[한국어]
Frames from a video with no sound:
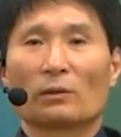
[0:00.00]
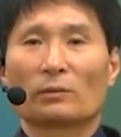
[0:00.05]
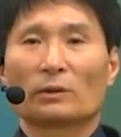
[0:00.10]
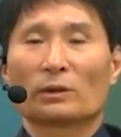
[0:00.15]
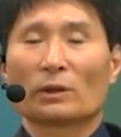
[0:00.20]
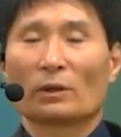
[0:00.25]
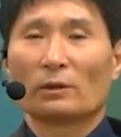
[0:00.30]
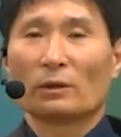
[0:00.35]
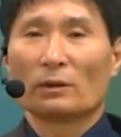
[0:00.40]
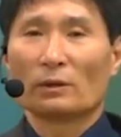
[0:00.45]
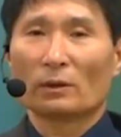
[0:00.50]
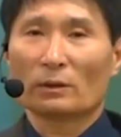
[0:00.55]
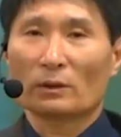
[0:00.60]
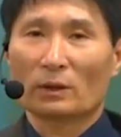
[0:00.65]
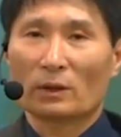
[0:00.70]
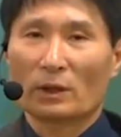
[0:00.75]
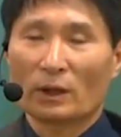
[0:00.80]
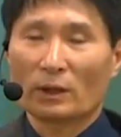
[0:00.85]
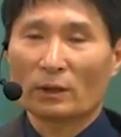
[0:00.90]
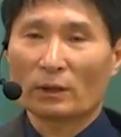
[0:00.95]

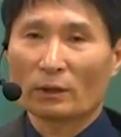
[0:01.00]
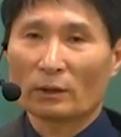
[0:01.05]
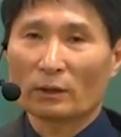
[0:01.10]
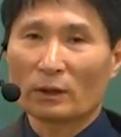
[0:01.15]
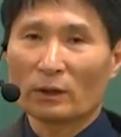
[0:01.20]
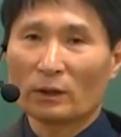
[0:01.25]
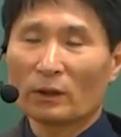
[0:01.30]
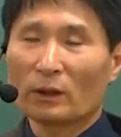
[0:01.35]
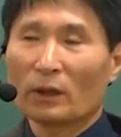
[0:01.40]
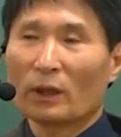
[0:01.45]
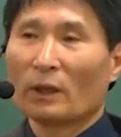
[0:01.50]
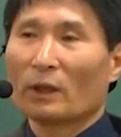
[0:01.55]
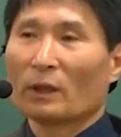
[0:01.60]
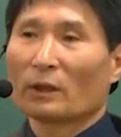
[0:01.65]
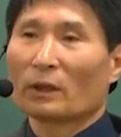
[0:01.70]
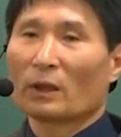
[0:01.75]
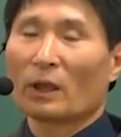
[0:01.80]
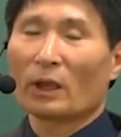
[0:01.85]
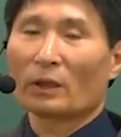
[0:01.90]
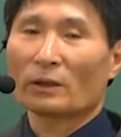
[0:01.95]
전력 기기들의
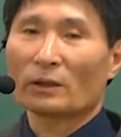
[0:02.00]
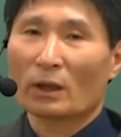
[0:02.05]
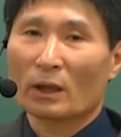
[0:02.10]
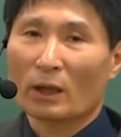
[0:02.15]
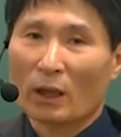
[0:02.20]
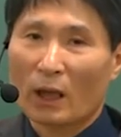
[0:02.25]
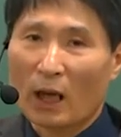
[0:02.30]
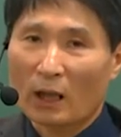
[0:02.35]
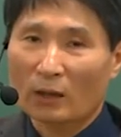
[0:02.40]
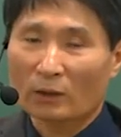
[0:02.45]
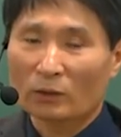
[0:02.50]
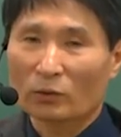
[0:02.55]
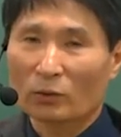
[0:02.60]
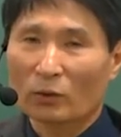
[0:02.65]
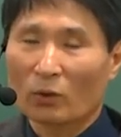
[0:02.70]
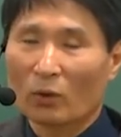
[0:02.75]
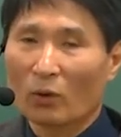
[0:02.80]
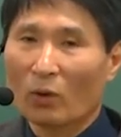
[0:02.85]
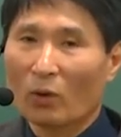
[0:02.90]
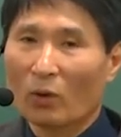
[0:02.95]
기계적
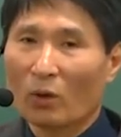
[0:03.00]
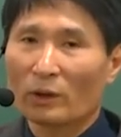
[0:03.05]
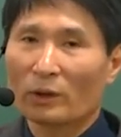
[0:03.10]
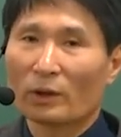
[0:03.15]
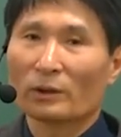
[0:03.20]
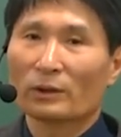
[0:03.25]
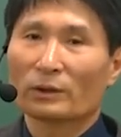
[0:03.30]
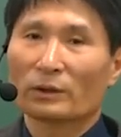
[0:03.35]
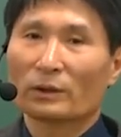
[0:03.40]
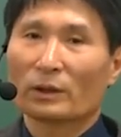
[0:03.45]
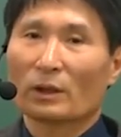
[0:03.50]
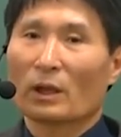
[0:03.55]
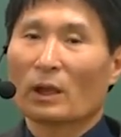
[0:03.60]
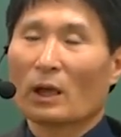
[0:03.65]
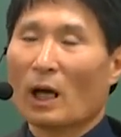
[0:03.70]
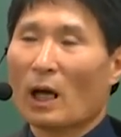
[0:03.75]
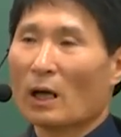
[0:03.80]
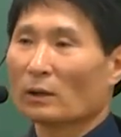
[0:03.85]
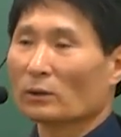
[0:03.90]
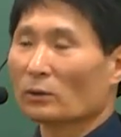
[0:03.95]
강도, 열적
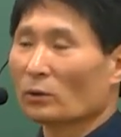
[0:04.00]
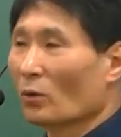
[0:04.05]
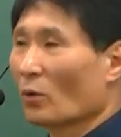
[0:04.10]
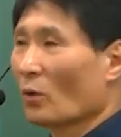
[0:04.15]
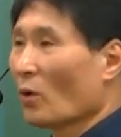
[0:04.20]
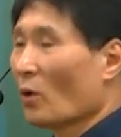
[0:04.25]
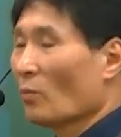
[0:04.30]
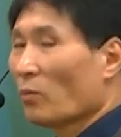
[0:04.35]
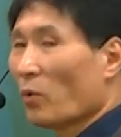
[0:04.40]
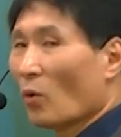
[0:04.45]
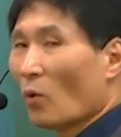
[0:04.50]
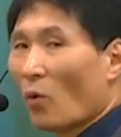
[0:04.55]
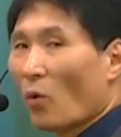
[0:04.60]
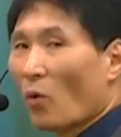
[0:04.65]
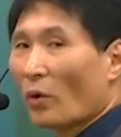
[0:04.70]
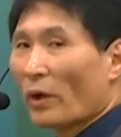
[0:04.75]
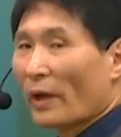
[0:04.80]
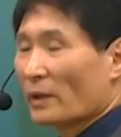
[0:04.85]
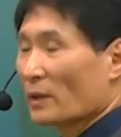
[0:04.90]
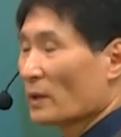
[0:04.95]
강도,
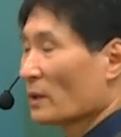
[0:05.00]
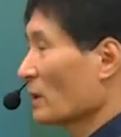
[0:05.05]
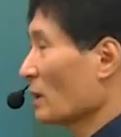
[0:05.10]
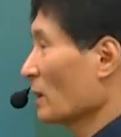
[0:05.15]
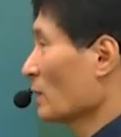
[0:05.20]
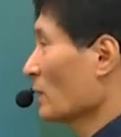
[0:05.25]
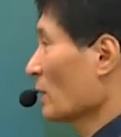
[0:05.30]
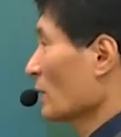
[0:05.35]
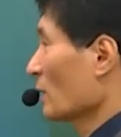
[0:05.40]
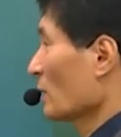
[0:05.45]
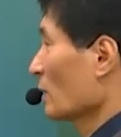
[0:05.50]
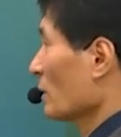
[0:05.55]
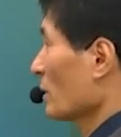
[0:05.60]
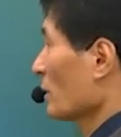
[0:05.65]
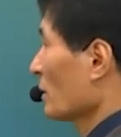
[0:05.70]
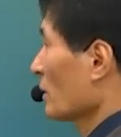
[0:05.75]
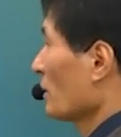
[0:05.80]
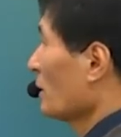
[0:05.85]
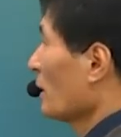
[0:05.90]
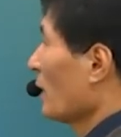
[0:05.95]
보호 계정기
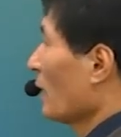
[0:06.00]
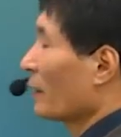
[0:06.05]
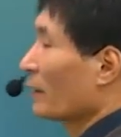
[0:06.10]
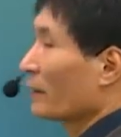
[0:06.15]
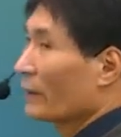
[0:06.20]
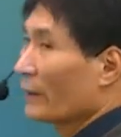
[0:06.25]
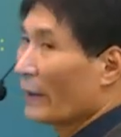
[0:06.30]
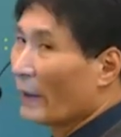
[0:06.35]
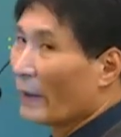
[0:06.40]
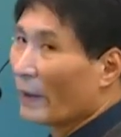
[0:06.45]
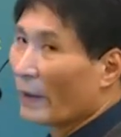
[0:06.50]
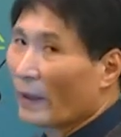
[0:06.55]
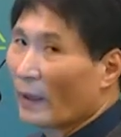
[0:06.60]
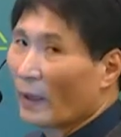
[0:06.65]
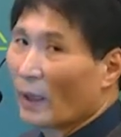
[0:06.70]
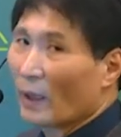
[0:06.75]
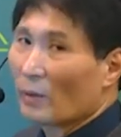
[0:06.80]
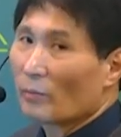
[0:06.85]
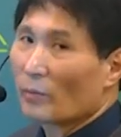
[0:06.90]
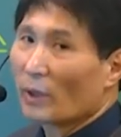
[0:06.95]
청정을 하는데
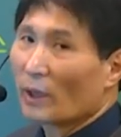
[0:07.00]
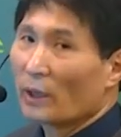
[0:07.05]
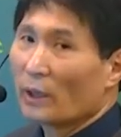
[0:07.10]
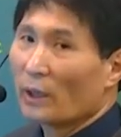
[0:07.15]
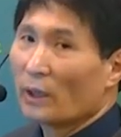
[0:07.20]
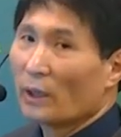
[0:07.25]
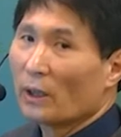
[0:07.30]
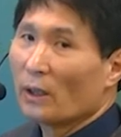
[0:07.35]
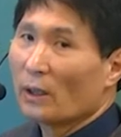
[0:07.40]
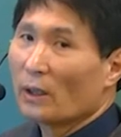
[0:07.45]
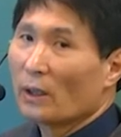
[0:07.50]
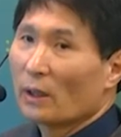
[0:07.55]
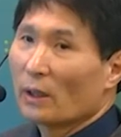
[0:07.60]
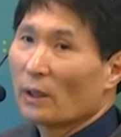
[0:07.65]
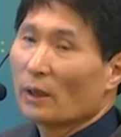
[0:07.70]
미리